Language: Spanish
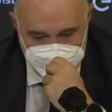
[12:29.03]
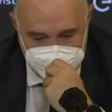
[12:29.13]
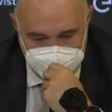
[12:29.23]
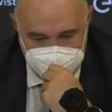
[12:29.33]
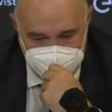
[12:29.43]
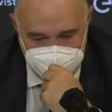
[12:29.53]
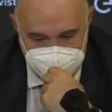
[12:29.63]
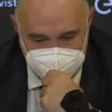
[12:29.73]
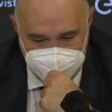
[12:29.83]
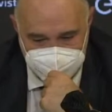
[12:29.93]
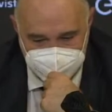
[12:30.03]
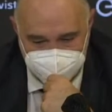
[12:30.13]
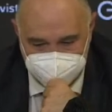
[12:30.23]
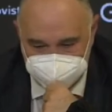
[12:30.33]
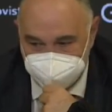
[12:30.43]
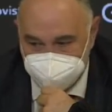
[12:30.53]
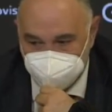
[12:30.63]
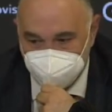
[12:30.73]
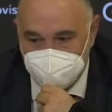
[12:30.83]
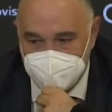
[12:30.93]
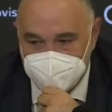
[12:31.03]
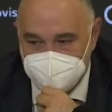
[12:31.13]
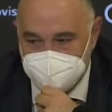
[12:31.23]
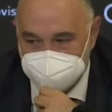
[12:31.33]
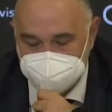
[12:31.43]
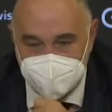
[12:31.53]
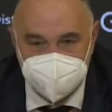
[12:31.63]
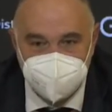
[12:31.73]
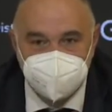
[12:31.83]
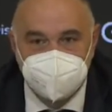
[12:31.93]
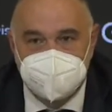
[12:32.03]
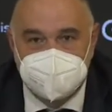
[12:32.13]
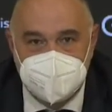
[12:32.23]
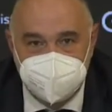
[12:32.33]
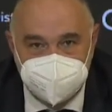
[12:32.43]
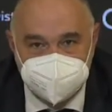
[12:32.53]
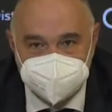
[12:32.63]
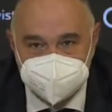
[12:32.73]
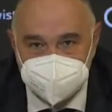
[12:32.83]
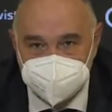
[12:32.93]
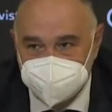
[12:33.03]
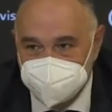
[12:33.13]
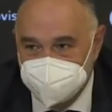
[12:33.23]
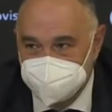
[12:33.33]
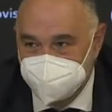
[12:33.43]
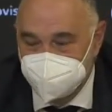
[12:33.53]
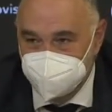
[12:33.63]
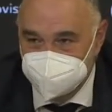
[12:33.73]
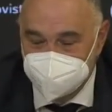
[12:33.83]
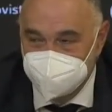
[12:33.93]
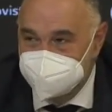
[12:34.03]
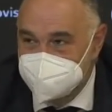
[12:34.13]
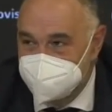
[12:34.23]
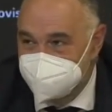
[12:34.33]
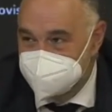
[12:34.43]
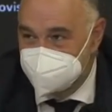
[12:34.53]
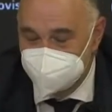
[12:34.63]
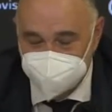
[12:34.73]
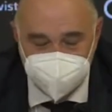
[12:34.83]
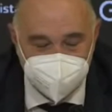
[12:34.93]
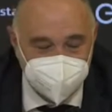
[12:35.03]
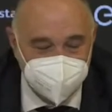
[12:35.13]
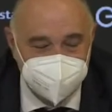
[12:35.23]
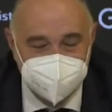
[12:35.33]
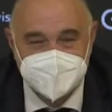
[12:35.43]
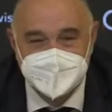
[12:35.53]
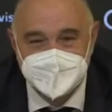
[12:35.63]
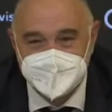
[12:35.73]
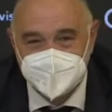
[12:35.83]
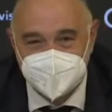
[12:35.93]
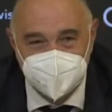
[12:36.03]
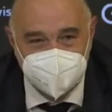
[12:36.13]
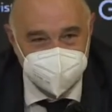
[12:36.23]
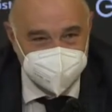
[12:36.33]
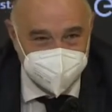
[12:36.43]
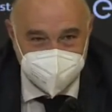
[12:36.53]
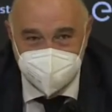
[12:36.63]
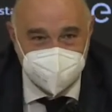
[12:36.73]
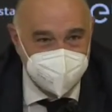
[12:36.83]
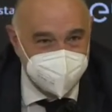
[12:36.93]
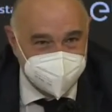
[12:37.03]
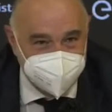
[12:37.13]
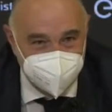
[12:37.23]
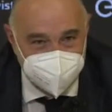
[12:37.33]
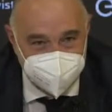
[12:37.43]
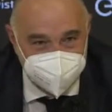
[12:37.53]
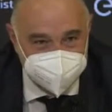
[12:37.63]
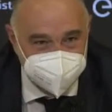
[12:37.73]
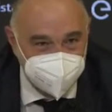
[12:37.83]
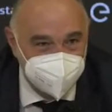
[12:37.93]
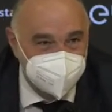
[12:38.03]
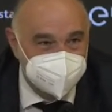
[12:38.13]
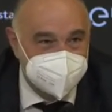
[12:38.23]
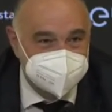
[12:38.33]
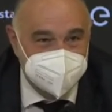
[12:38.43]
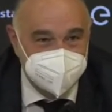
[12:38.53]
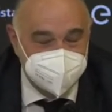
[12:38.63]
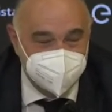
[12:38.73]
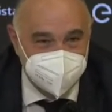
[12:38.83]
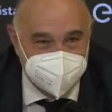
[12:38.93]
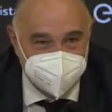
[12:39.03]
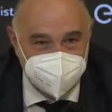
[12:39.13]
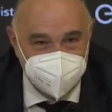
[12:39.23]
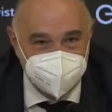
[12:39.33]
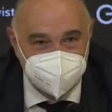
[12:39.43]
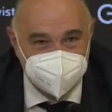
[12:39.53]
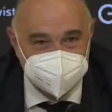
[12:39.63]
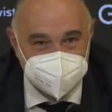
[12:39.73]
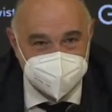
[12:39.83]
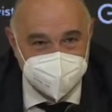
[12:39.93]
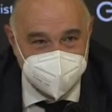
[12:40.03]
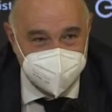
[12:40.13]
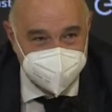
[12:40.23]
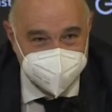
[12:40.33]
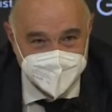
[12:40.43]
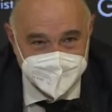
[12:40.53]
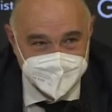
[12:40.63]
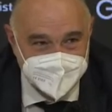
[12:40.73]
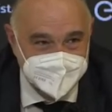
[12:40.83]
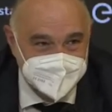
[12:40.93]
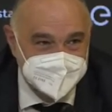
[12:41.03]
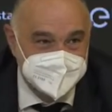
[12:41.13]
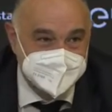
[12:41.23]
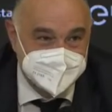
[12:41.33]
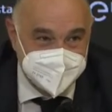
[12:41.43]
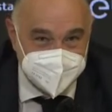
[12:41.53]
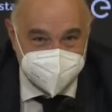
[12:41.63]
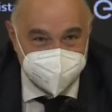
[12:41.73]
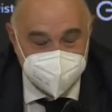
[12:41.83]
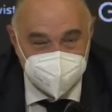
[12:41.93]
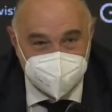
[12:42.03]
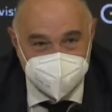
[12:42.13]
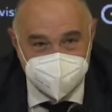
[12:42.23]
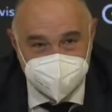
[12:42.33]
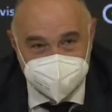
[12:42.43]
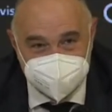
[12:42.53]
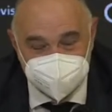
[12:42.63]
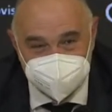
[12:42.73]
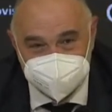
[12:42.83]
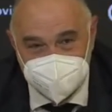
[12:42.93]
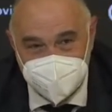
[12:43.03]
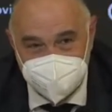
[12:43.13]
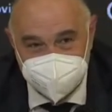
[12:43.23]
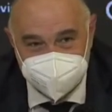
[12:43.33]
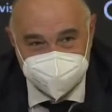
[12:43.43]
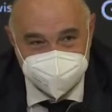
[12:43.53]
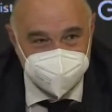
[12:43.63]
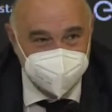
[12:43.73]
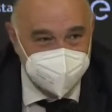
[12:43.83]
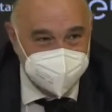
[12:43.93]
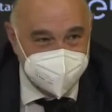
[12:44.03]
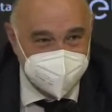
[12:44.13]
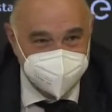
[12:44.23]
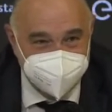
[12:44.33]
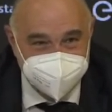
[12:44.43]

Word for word: eh, respecto a Salen y Donnerkamp, eh, bueno, es que yo el Tenerife soy tampoco como cuando te hablaba ahora del Barcelona, ¿no? Todo el mundo te, se queda con Marceliño y con Sermadini y al final los que te matan son Salin, Donnerkamp,